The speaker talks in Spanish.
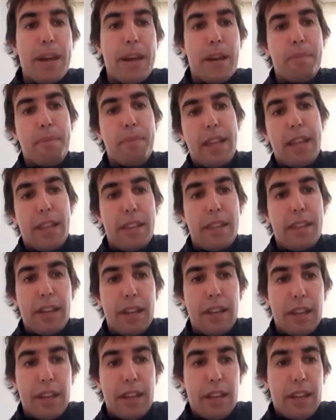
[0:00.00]
merma
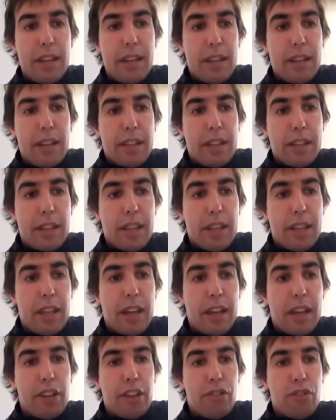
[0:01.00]
desde,
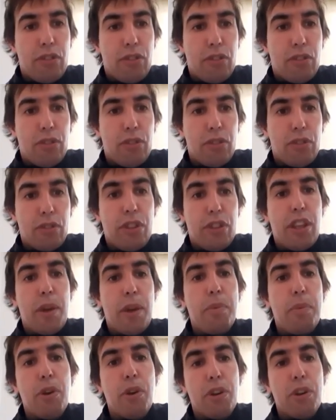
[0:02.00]
desde aquellos
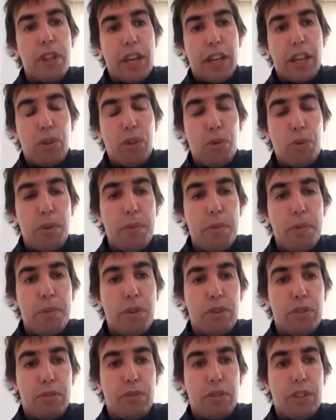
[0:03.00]
desbordes que
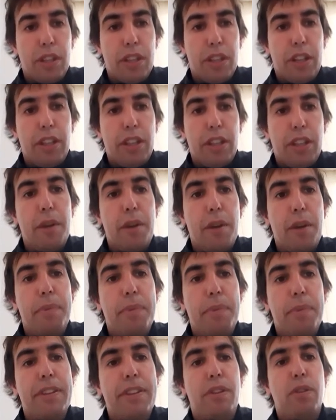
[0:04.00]
tuvimos eh, entre el
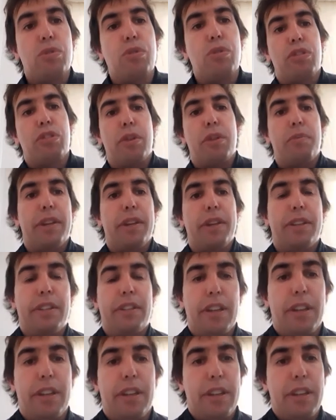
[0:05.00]
primer y segundo
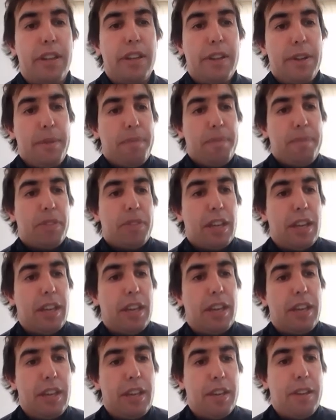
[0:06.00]
trimestre
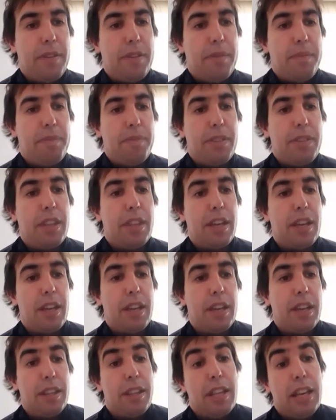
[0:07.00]

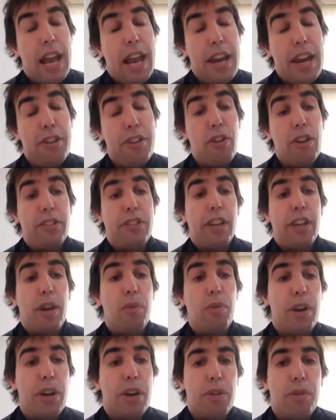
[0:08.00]
del año. Así que
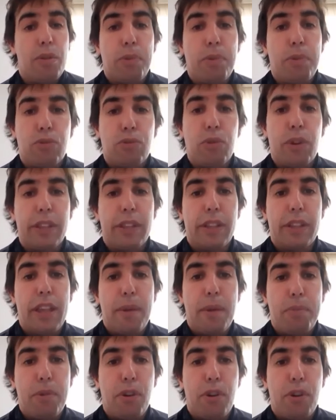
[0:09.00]
bueno, por suerte
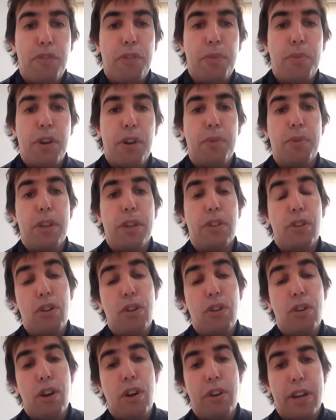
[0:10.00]
de a poco fuimos
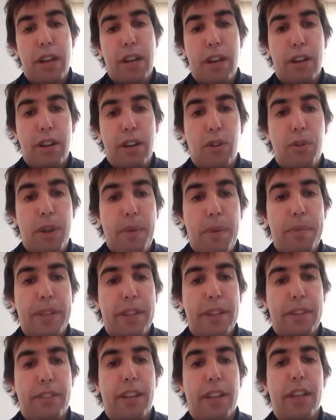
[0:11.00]
acomodándolo. Ahora
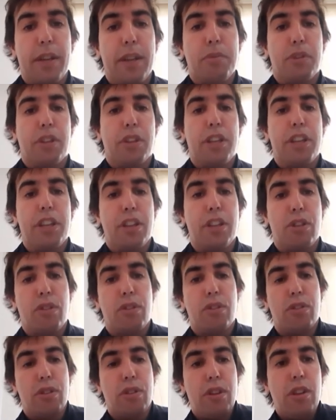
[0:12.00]
obviamente seguimos
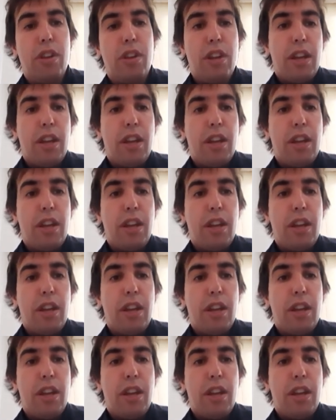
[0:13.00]
teniendo